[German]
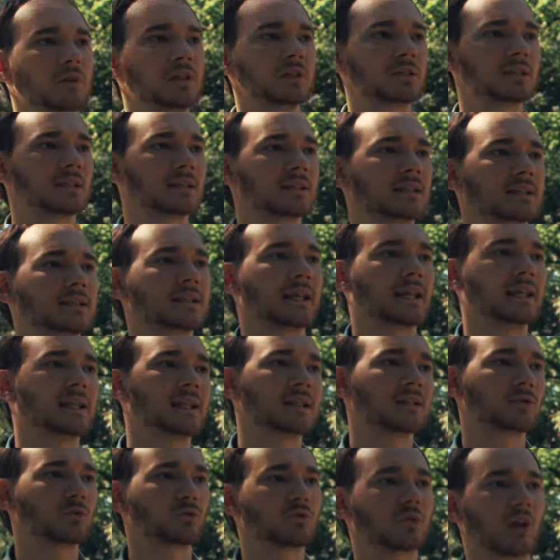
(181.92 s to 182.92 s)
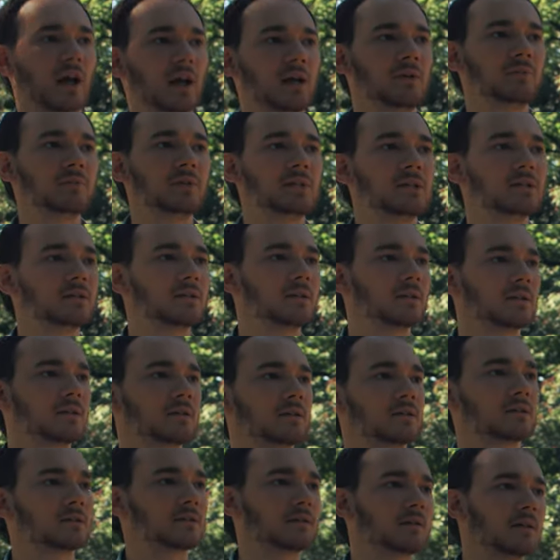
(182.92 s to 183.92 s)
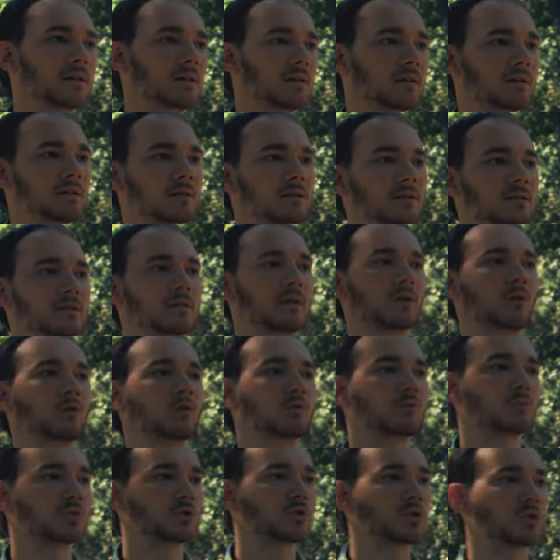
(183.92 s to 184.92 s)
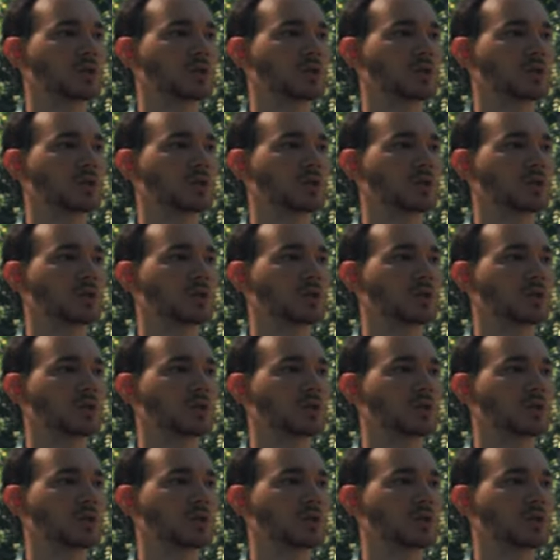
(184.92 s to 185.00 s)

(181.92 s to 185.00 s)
Mir ist das tatsächlich total wichtig, dass der, dass der Rhythmus